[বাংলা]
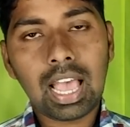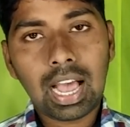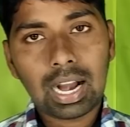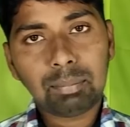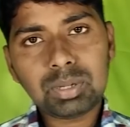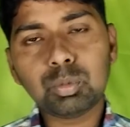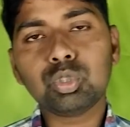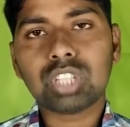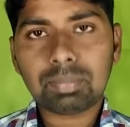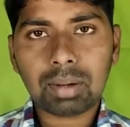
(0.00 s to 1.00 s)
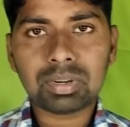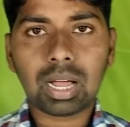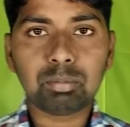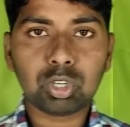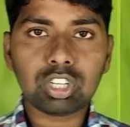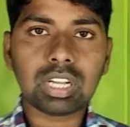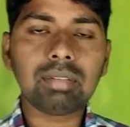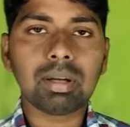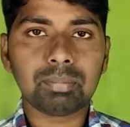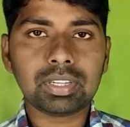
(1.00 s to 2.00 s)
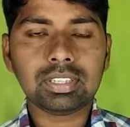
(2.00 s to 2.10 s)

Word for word: আর আপনি বুঝতেই পারবেন না আপনি হয়তো এটাই ভাববেন